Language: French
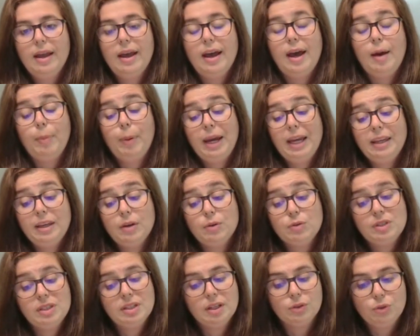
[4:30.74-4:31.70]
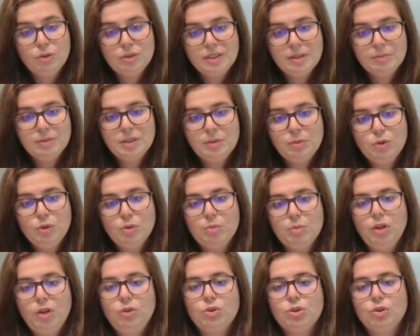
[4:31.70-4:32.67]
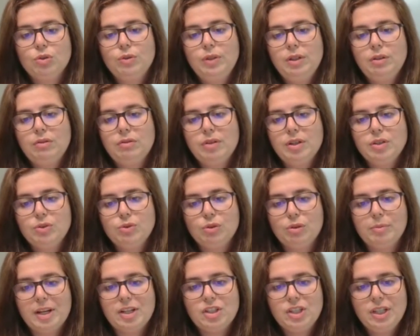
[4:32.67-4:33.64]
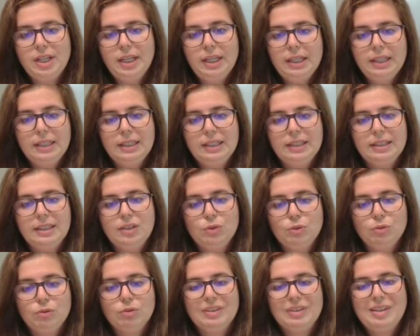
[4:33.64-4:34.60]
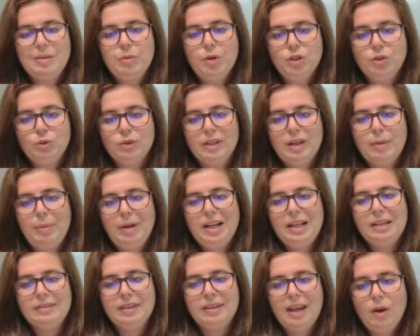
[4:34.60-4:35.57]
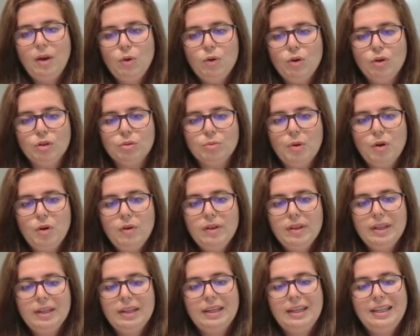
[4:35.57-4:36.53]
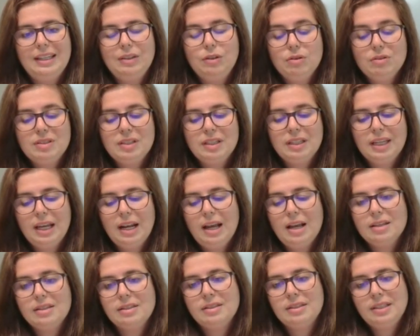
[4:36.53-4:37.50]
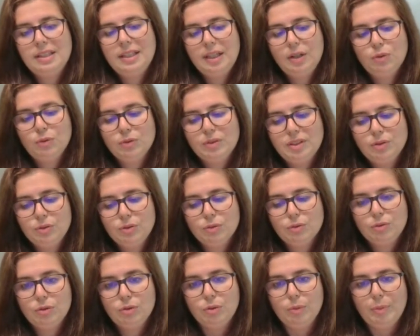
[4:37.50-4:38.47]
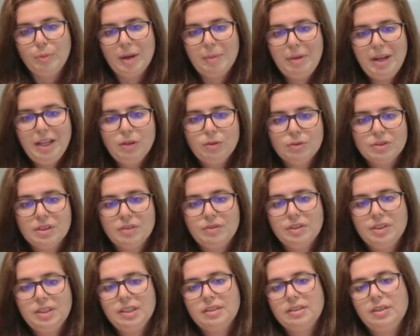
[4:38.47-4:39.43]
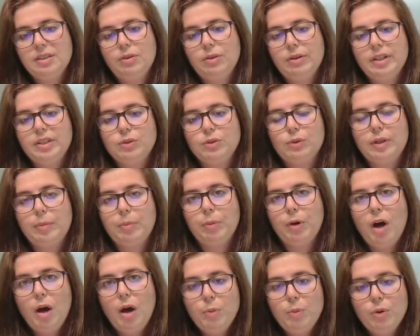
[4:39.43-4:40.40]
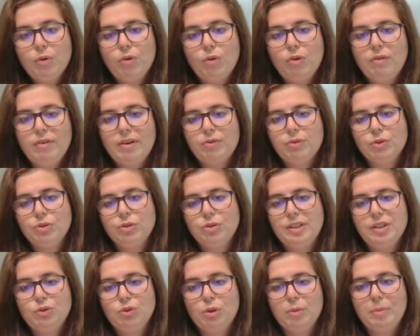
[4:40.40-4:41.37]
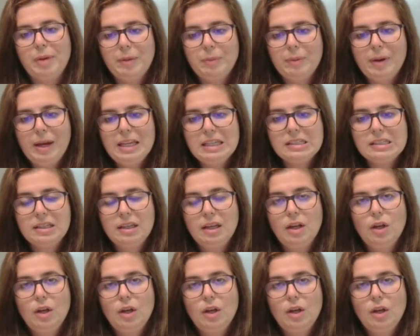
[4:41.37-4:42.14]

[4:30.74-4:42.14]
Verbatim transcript: Après, il y a aussi un deuxième type de mode aujourd'hui qu'on voit sur le marché, qui sont donc des modes qu'on appelle à très haut rendement. Et dans ces cas-là, si les conditions le permettent, donc ça veut dire si le réseau est propre, on va fonctionner sur bypass,